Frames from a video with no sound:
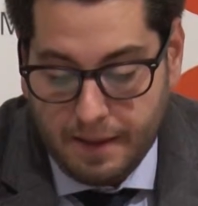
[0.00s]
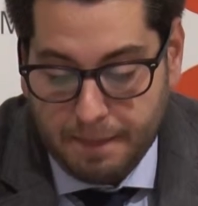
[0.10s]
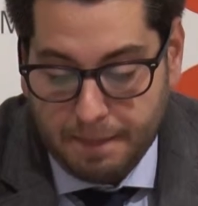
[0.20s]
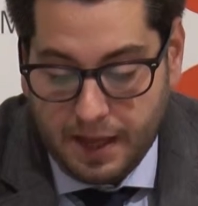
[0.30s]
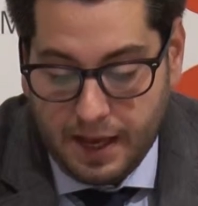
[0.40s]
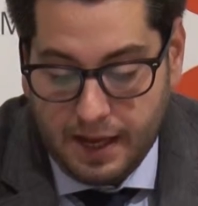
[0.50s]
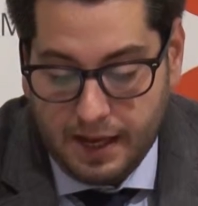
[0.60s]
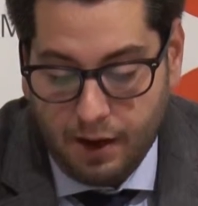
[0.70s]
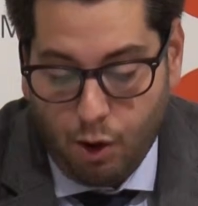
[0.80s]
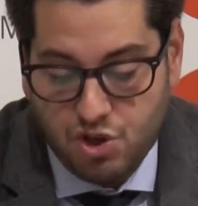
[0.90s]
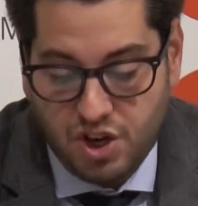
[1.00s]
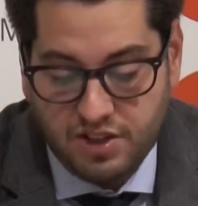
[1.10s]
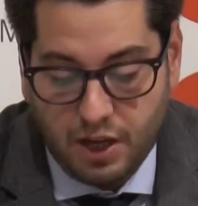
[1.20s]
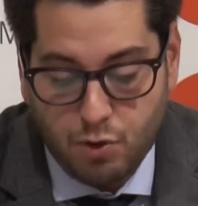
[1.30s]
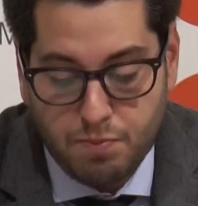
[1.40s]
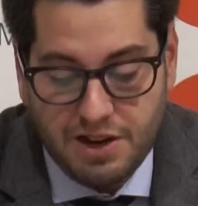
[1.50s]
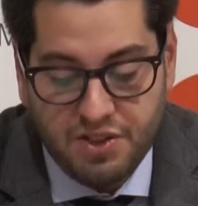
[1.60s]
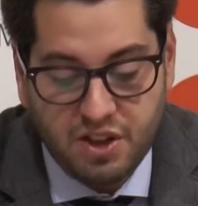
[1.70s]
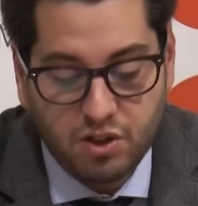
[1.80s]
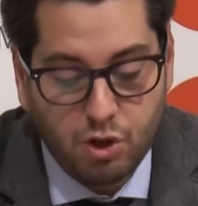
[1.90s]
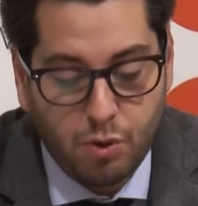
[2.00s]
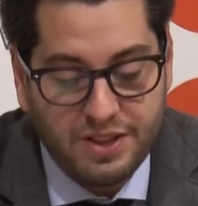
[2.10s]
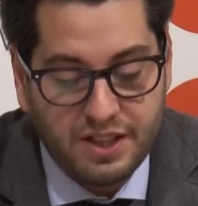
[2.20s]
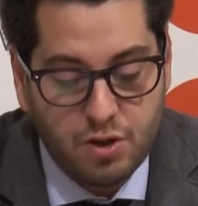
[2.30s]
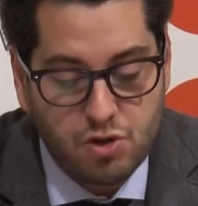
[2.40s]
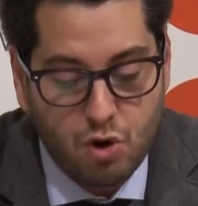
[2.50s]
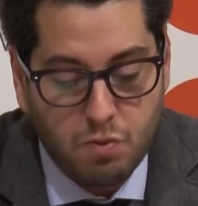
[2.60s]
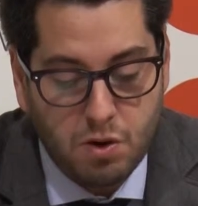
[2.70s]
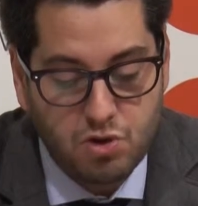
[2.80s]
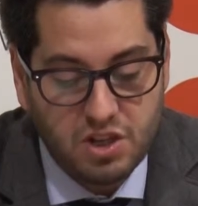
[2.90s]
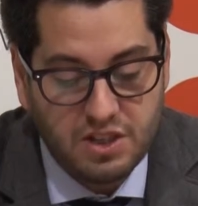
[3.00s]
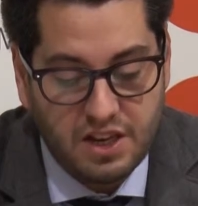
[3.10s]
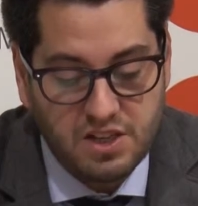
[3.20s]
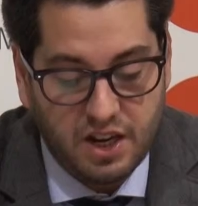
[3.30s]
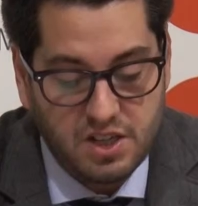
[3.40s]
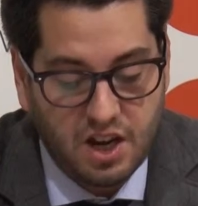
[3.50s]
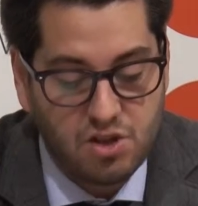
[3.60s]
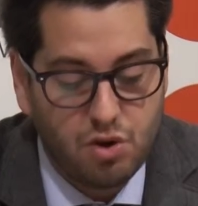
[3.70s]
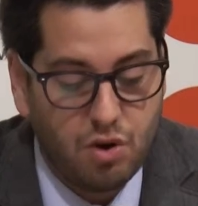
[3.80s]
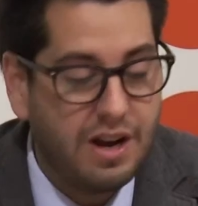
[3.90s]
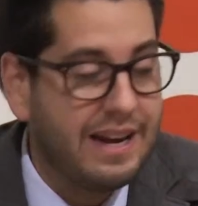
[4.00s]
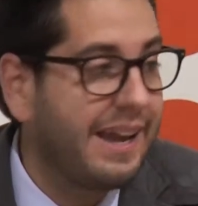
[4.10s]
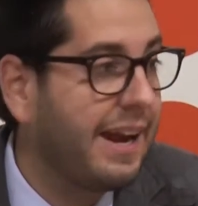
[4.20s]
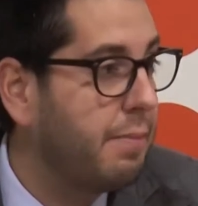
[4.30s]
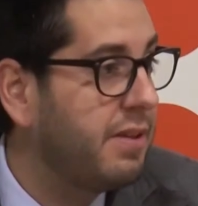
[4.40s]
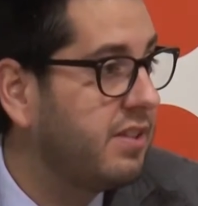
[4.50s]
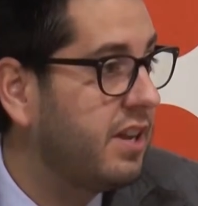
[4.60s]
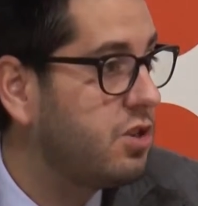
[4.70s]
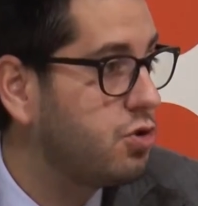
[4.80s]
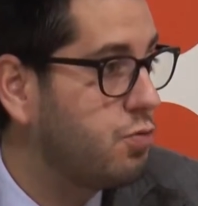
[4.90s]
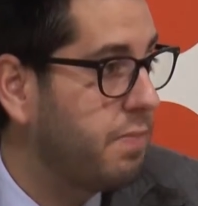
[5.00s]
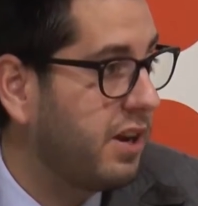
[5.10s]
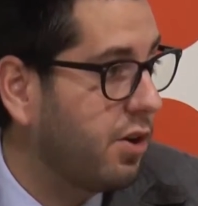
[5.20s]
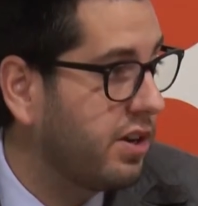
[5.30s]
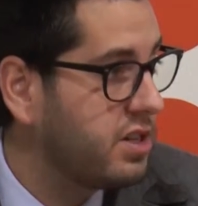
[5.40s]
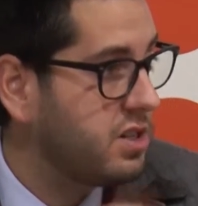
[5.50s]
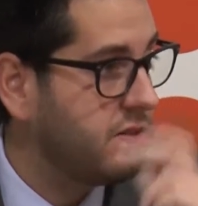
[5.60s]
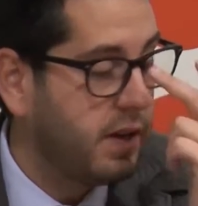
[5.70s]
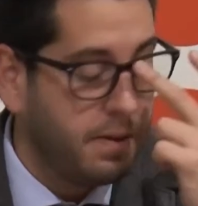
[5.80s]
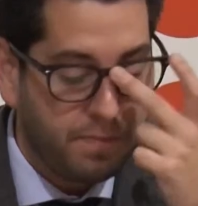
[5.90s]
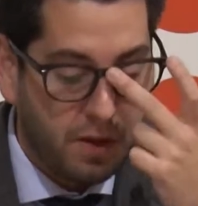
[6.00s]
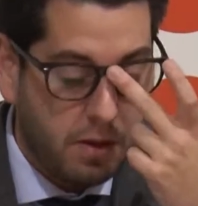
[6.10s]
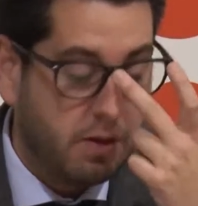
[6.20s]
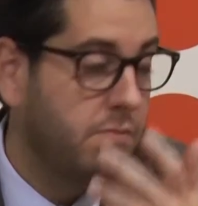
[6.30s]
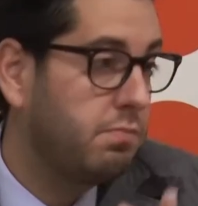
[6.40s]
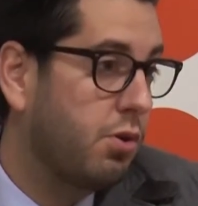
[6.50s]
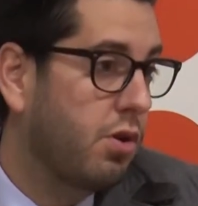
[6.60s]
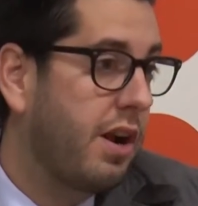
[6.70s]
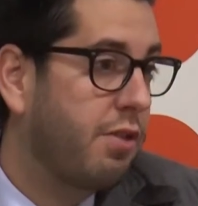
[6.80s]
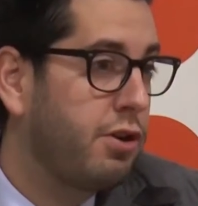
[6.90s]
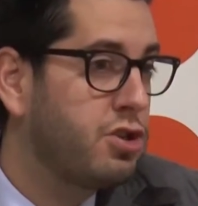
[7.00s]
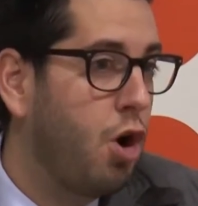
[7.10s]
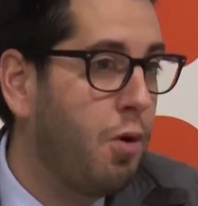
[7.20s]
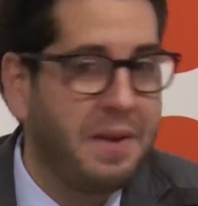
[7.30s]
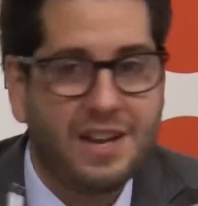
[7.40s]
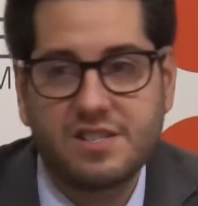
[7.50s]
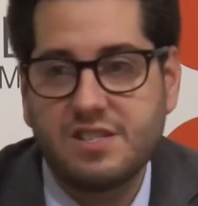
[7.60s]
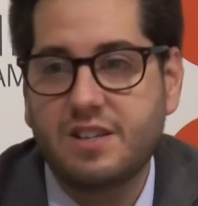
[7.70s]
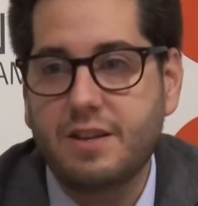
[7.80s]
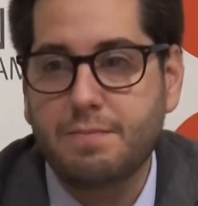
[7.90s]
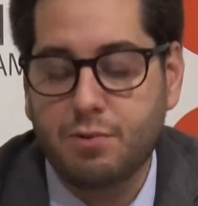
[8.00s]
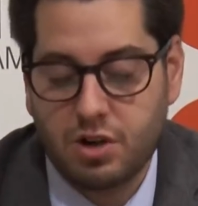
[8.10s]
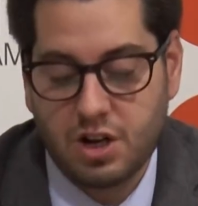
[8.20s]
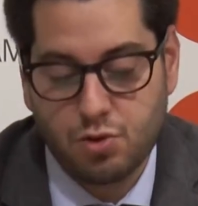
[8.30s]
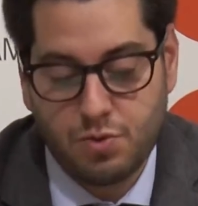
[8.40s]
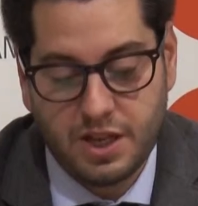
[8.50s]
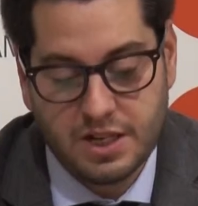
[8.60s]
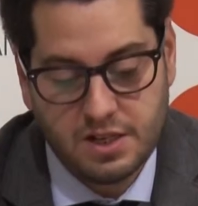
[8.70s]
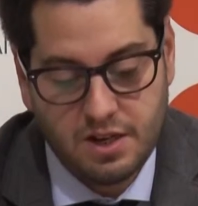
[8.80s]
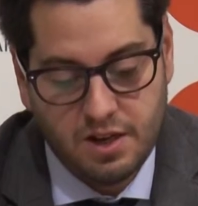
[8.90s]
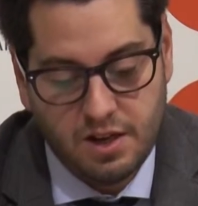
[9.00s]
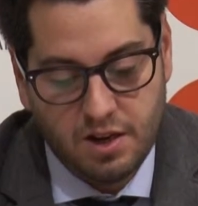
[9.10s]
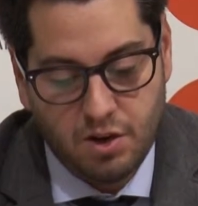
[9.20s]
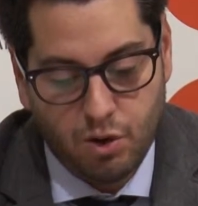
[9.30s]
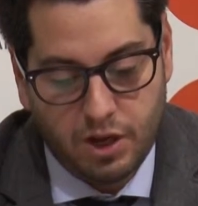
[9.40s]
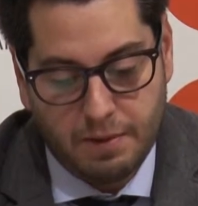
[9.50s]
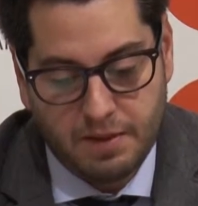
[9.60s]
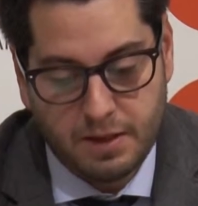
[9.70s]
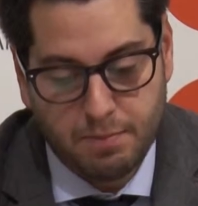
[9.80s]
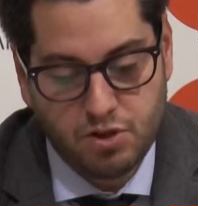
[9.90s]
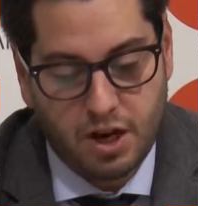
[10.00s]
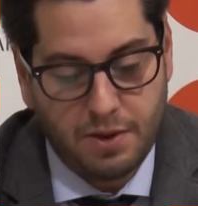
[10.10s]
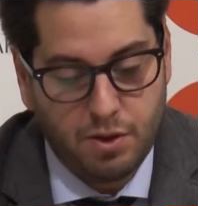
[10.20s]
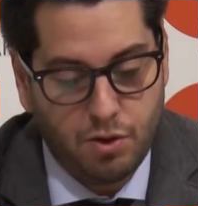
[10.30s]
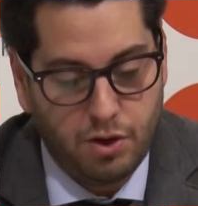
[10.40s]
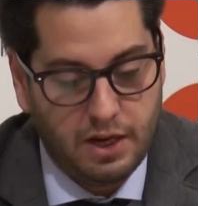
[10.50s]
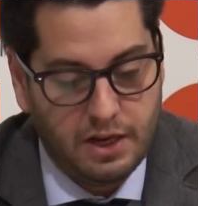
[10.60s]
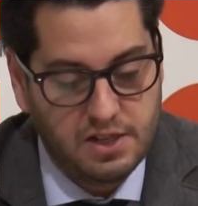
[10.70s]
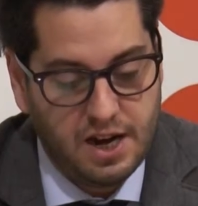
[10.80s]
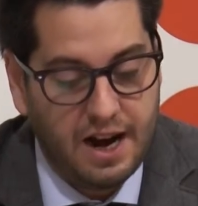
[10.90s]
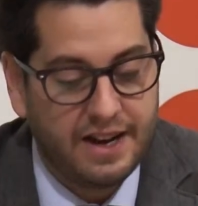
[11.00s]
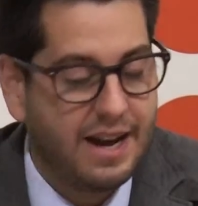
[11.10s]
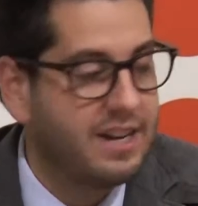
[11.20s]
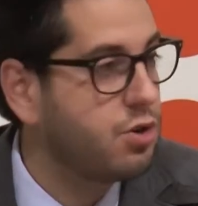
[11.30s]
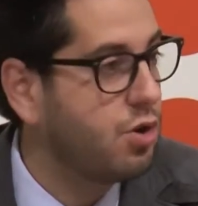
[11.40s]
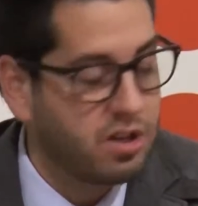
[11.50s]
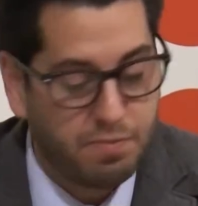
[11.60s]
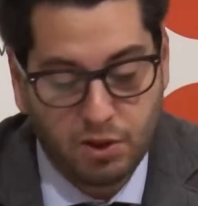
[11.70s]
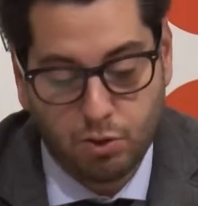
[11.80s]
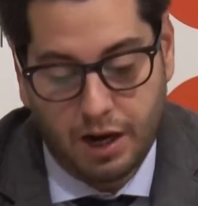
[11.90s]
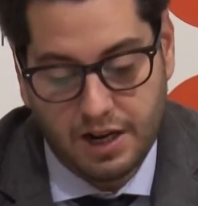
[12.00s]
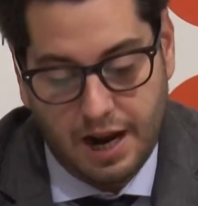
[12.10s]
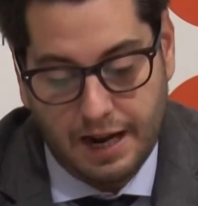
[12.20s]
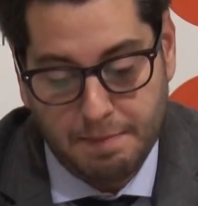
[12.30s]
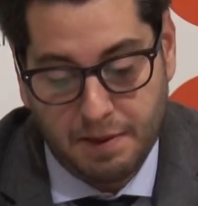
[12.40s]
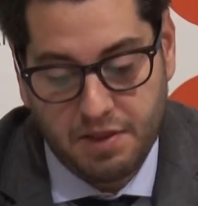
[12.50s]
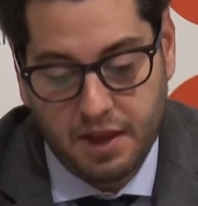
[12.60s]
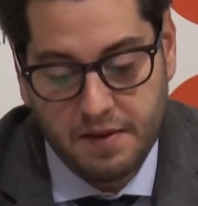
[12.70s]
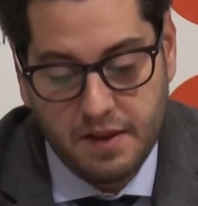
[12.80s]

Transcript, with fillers: de 81.198,86, que son ligeramente superiores. ¿eh? por razones obvias, ¿eh? por las subidas, lógicamente, pues que ha habido eh, salariales con respecto al IPC.